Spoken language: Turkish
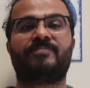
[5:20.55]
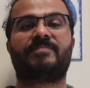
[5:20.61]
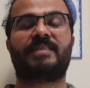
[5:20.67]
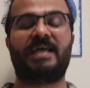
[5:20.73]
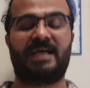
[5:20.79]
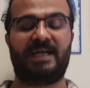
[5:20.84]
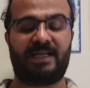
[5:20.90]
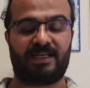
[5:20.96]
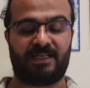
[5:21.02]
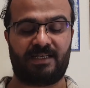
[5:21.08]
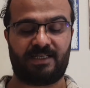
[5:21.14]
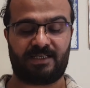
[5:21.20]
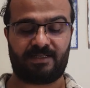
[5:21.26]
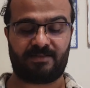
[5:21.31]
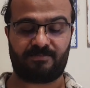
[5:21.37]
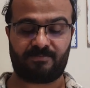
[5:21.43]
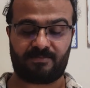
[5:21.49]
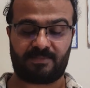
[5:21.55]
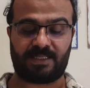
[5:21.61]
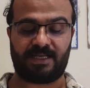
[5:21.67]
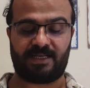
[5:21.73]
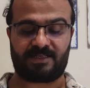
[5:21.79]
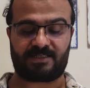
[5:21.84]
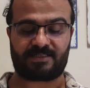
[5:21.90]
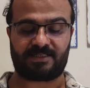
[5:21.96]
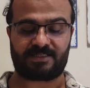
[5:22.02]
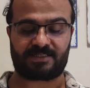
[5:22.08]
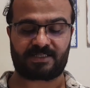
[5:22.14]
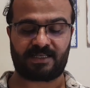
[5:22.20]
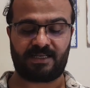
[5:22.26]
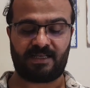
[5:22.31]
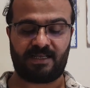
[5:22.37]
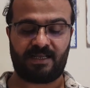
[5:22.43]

değerli, değersiz.''